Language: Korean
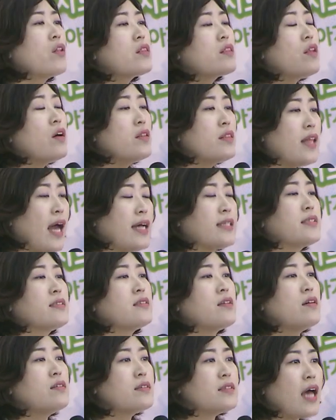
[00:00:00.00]
어떤
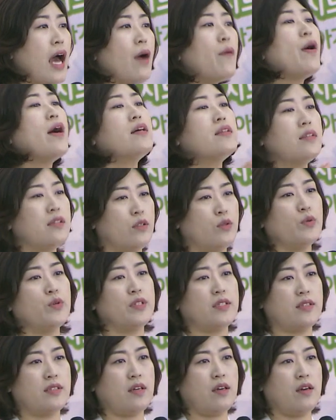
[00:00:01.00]
낯선
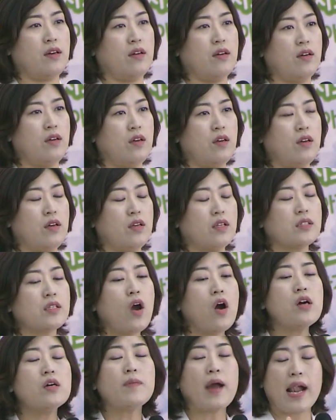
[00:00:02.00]
상황들도 있어요.
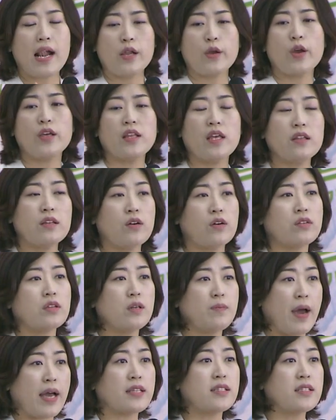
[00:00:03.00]
처음 알게 되는
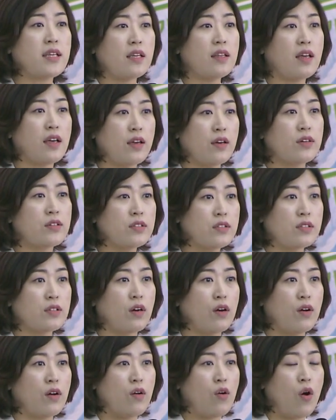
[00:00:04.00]
것들 많잖아요.
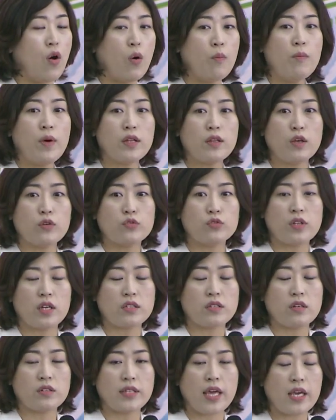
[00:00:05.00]
그렇죠? 엄마 되고
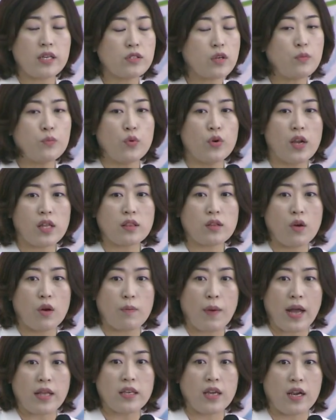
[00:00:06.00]
나서 생전
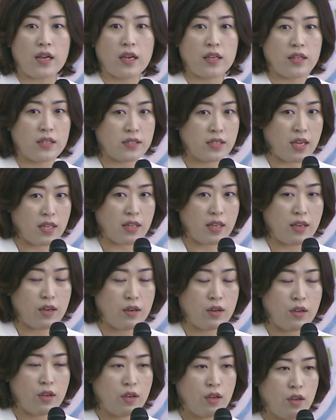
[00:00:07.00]
몰랐던 것 알게 되지
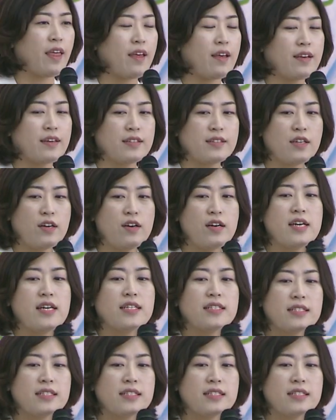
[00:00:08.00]
않아요? 그죠?